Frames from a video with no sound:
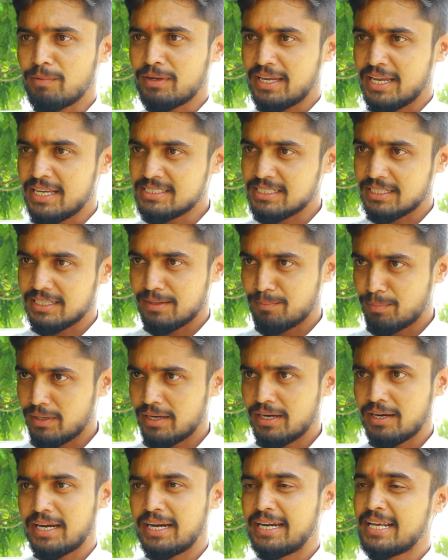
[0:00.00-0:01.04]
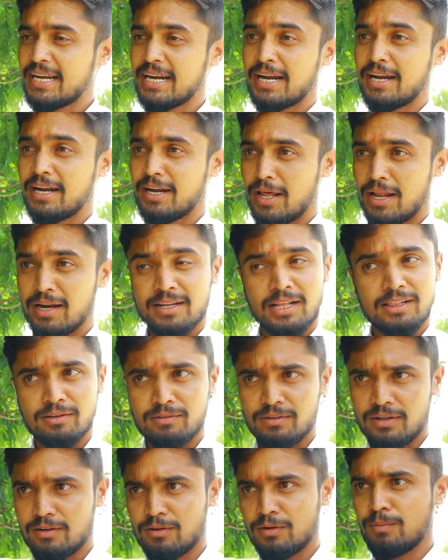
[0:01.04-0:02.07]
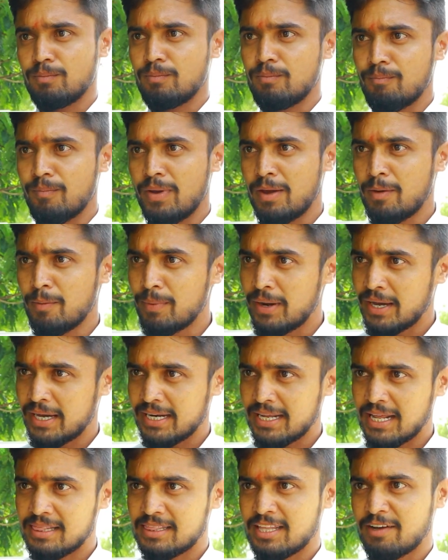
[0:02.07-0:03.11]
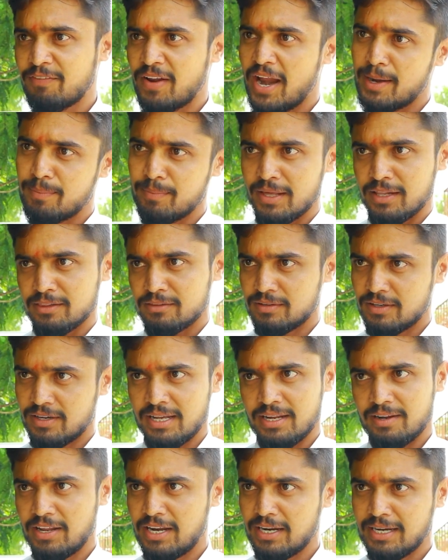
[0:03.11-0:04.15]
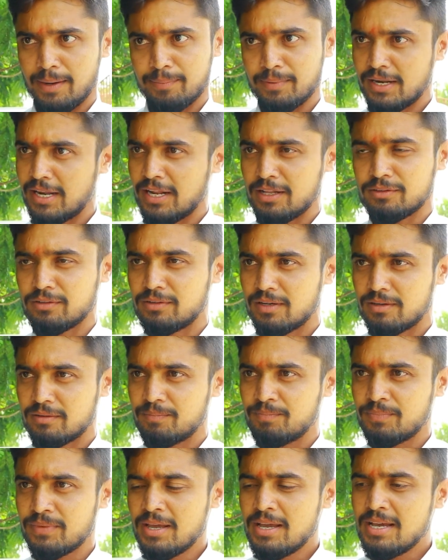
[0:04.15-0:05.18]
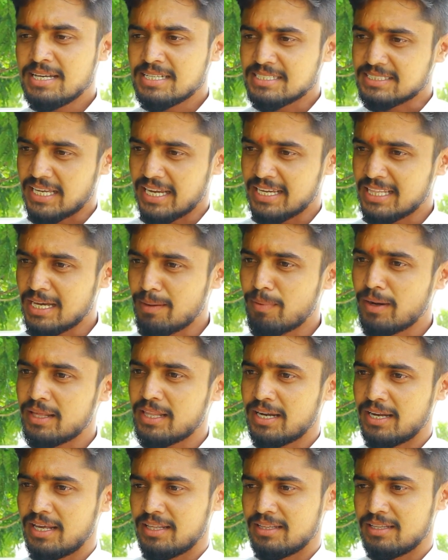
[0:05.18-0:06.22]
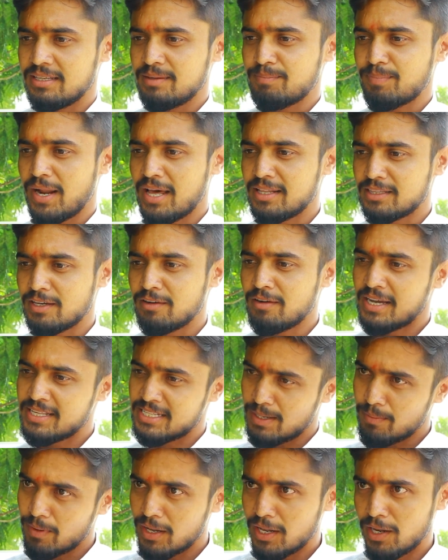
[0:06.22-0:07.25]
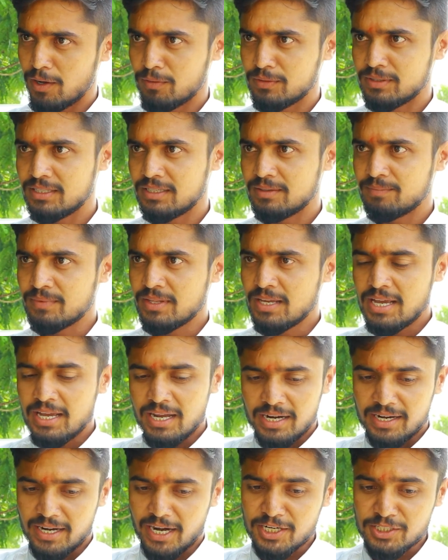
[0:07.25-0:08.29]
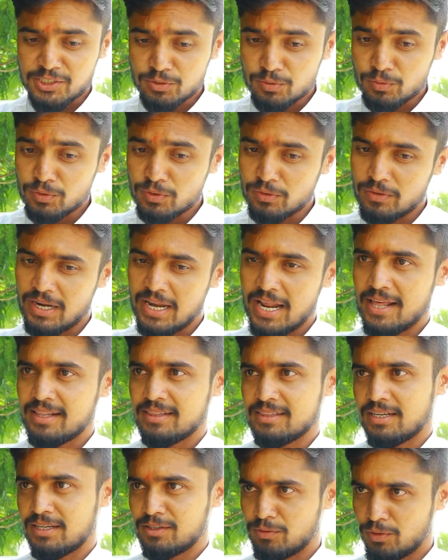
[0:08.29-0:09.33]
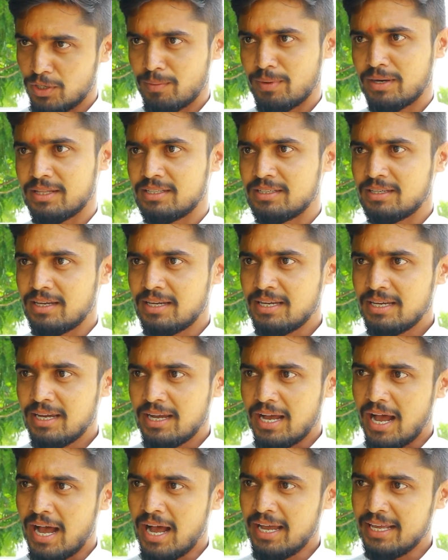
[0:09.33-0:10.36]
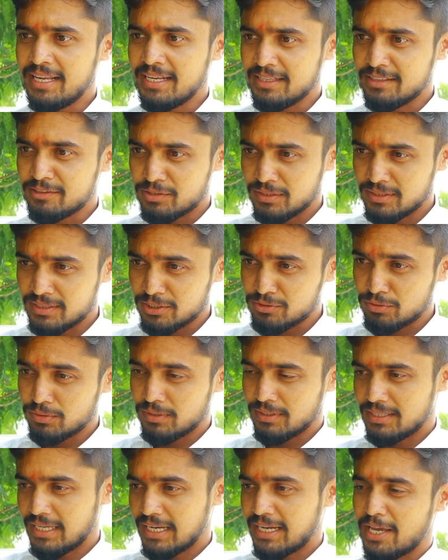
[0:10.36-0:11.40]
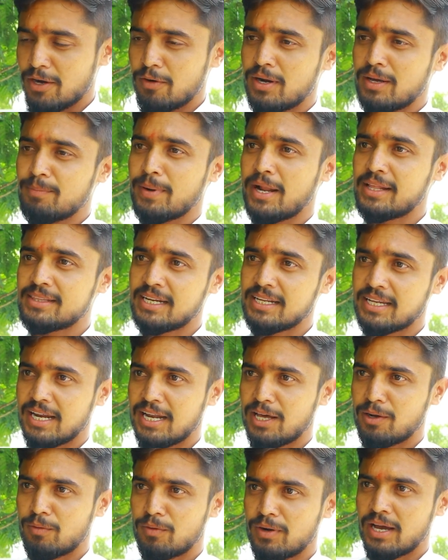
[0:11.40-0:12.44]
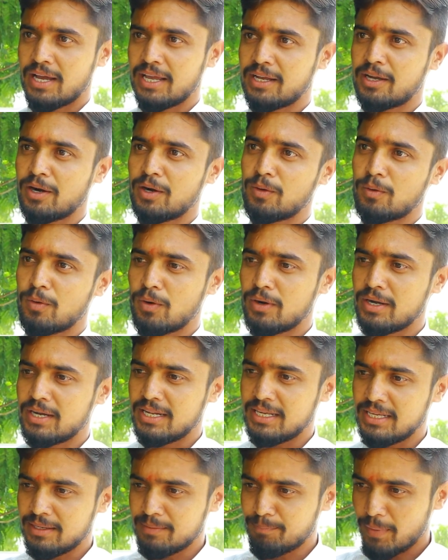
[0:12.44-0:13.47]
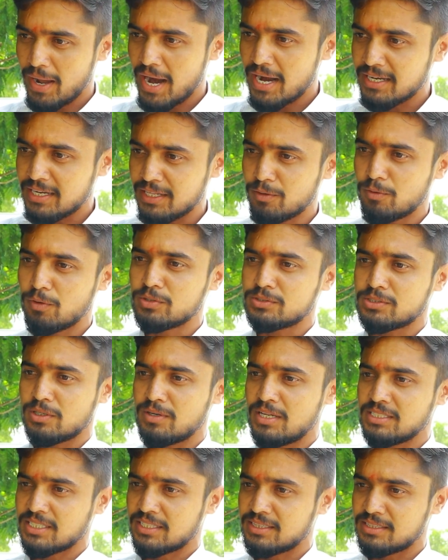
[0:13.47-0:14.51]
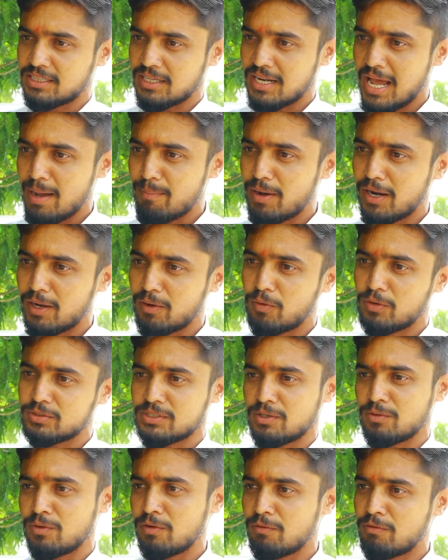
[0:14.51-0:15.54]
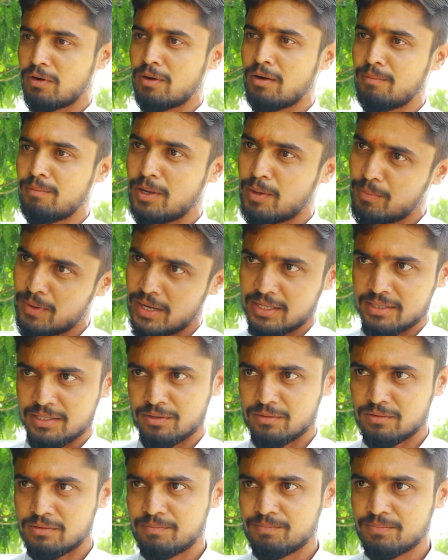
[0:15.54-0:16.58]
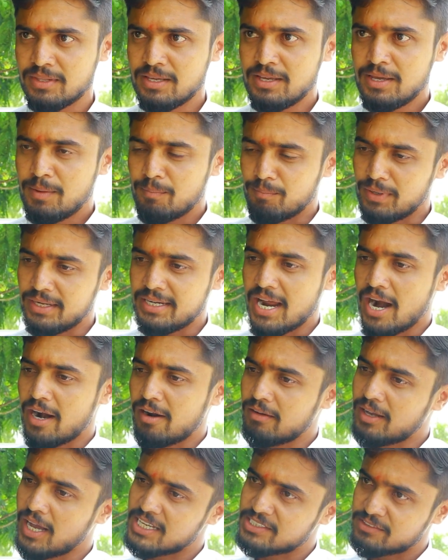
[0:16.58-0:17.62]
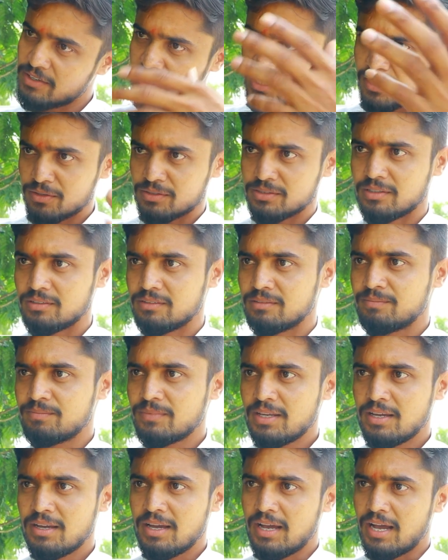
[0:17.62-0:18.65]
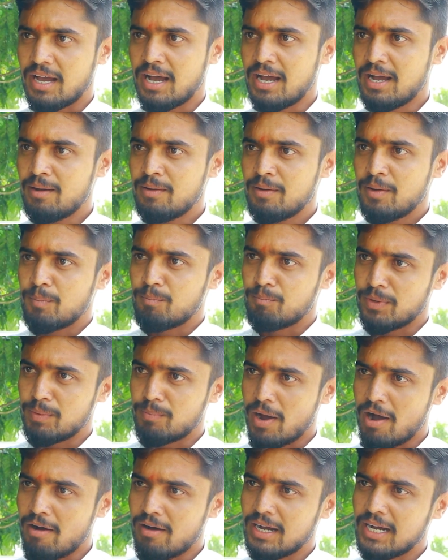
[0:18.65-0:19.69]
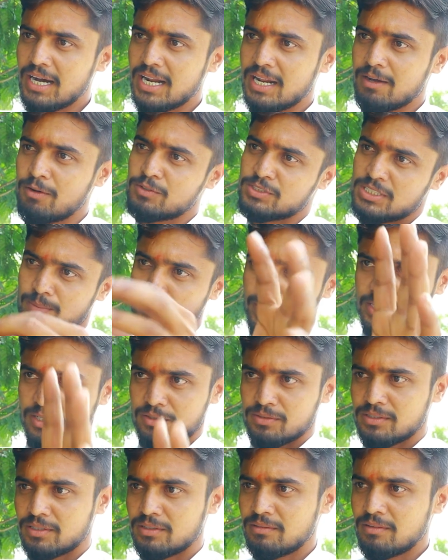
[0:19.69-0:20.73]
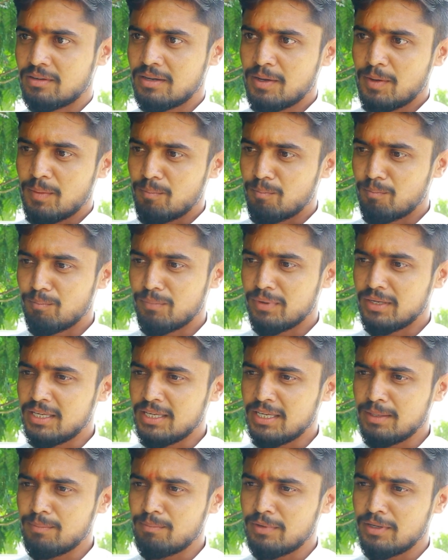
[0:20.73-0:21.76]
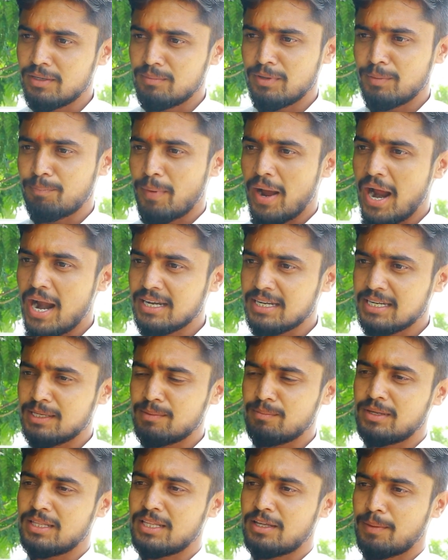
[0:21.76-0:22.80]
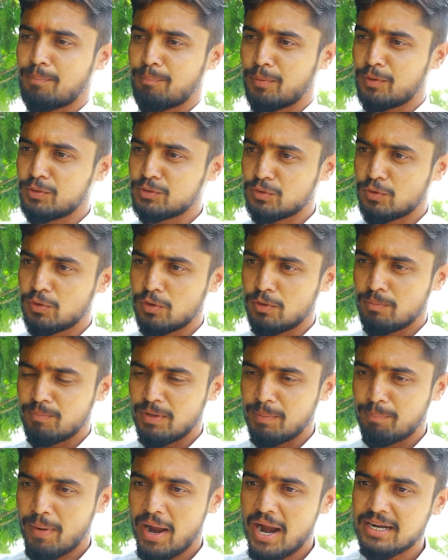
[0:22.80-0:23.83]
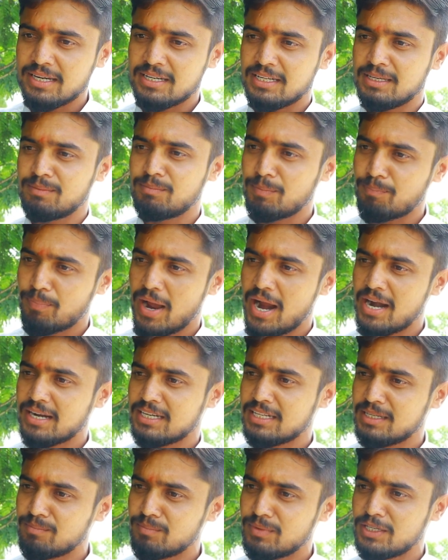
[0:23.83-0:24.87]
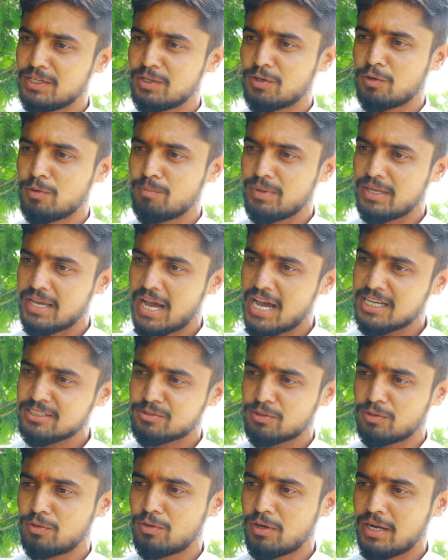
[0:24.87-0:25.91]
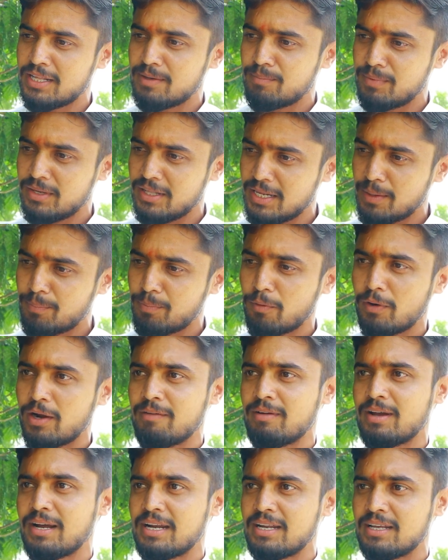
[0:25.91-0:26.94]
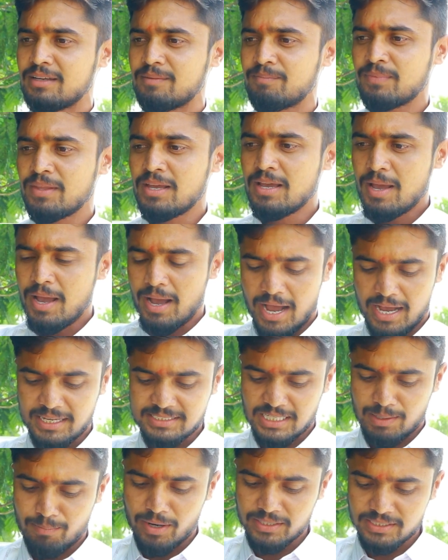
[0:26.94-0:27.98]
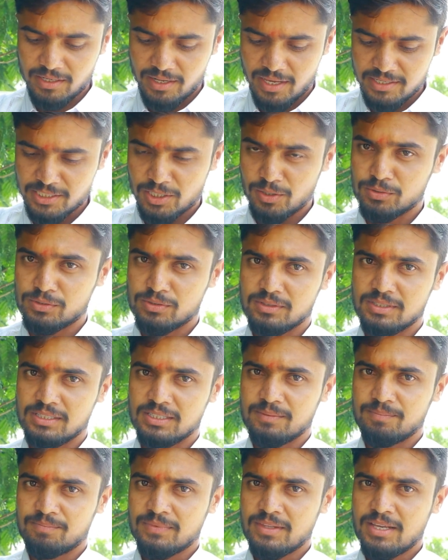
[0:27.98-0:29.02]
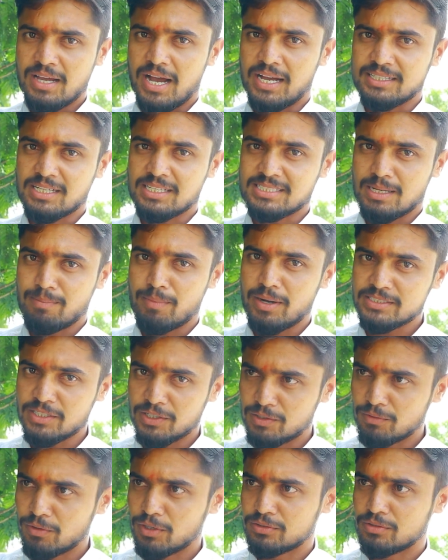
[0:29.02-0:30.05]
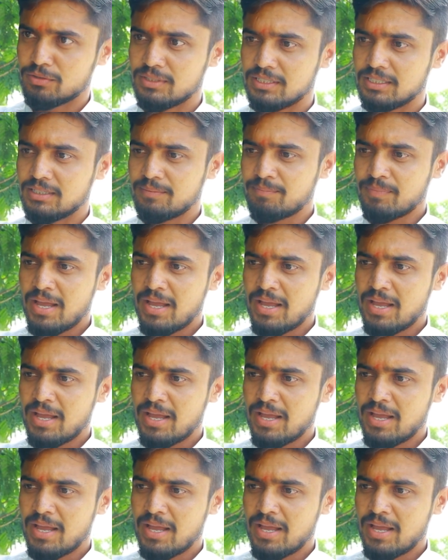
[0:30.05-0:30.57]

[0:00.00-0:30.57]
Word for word: కేసీ ఇప్పుడు కేటీఆర్ వెళ్తున్నారు మెహబూబ్ నగర్కి వెళ్తే ఫ్లైట్ మీద వెళ్తున్నారు హెలికాప్టర్లో వెళ్తున్నారు సైదాబాద్ అనేది ప్రాంతం హైదరాబాద్లో ఉంది నడుచుకుంటూ వెళ్ళేంత దూరం అది ఇంత ఉన్న ప్రాంతానికి వెళ్లకుండా ఎక్కడికో నీ పార్టీ కోసం నీ సొంత లాభాల కోసం నువ్వో మేమునార్ తిరుగు మీ డాడో గజ్వేల్ తిరుగుతాడు మీ బావగారేమో హుజరాబాద్ తిరుగుతాడు మీ మీ మీ పార్టీ మీద ఎప్పుడు చూడు మీ పార్టీ మీ పార్టీ మీరు మీ ఆస్తులు అని మీరు చెప్పుకోవడమే కానీ ఆ సమాజంలో ఏం జరుగుతుంది అసలు సమాజం ఎటుపోతుంది